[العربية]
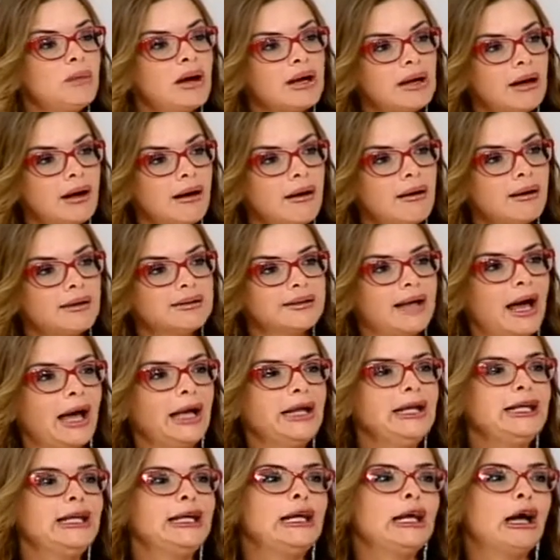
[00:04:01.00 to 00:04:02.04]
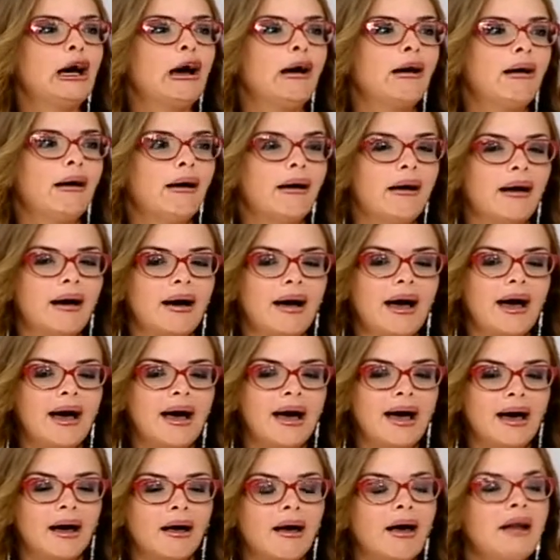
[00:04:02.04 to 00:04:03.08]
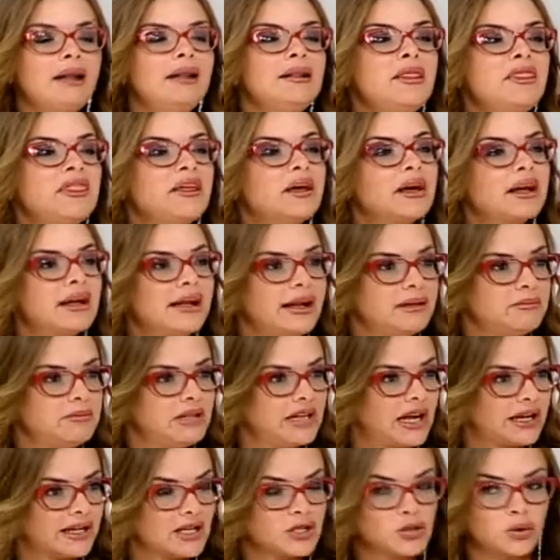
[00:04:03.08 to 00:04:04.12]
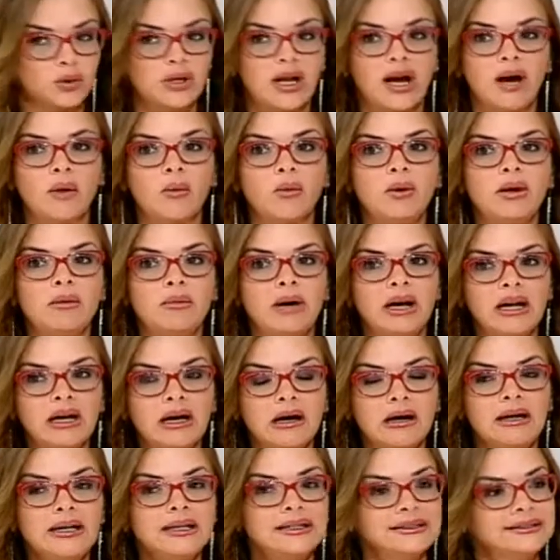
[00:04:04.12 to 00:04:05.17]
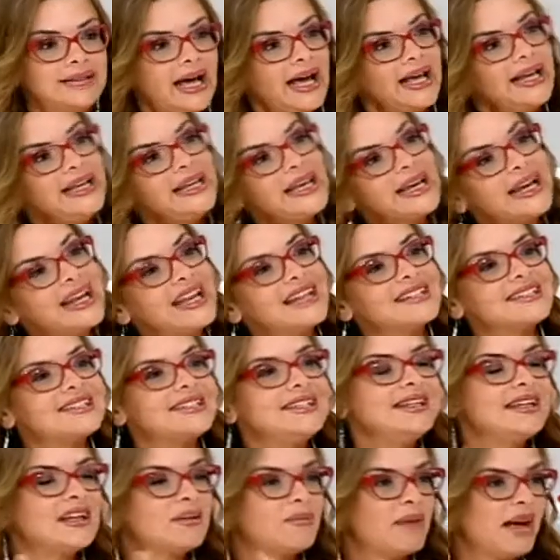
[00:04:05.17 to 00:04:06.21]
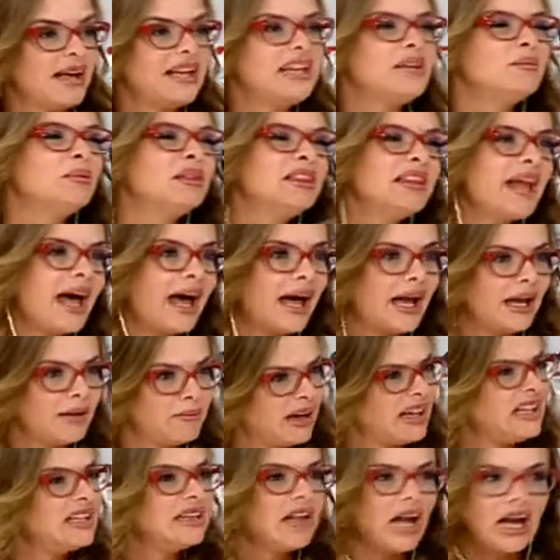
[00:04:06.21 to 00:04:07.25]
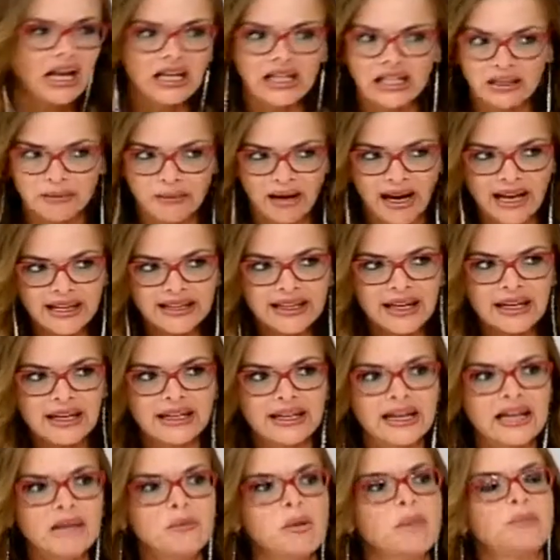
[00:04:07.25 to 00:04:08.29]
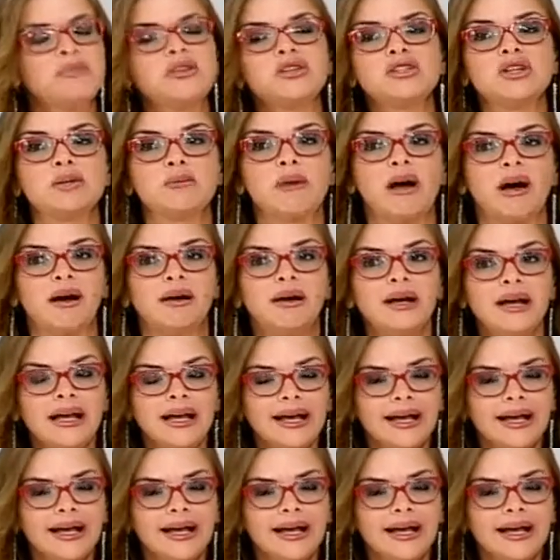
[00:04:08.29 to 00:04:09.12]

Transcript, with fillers: المراه ضحيه اقل ثقلا من الرجل او المراه ضحيه كلاسيك ما هي بتضحي ما هي ضحيه ما هيدا الكلمه بتجي معها